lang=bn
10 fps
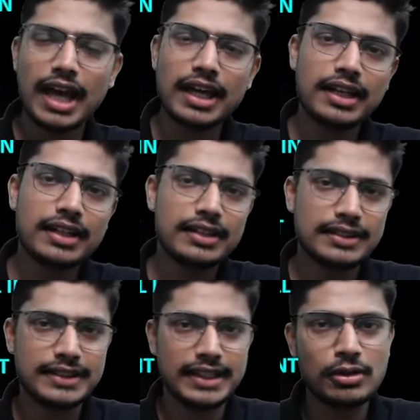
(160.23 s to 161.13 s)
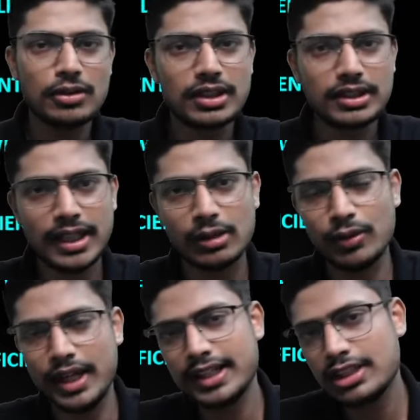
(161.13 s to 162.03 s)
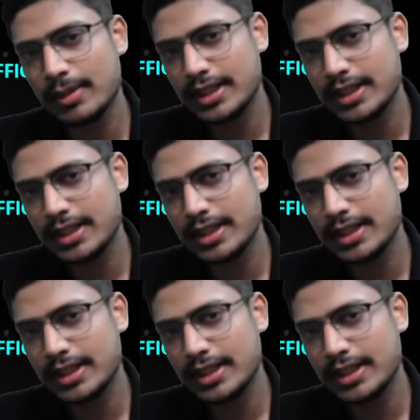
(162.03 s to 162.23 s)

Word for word: হ্যাঁ যেইগুলোর ওয়েটেজ